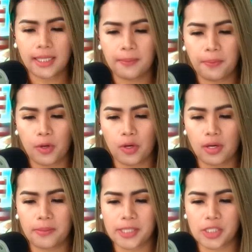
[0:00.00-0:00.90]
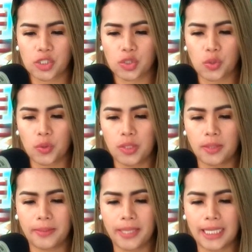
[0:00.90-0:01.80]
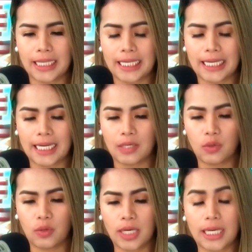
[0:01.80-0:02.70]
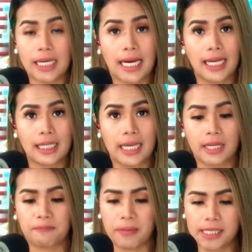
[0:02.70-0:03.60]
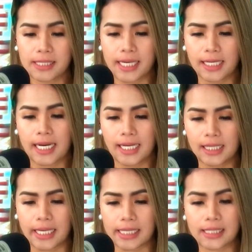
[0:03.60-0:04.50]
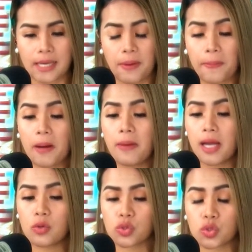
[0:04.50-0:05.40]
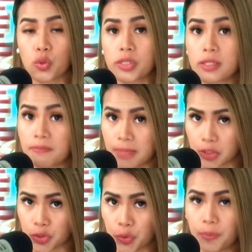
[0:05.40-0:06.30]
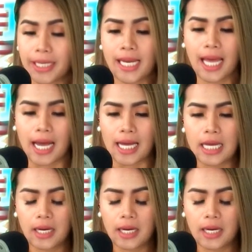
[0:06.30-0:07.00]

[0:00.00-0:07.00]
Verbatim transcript: Tuloy-tuloy naman ang proklamasyon ng mga nanalong alkalde at vice-alkalde sa iba pang mga lungsod sa Metro Manila.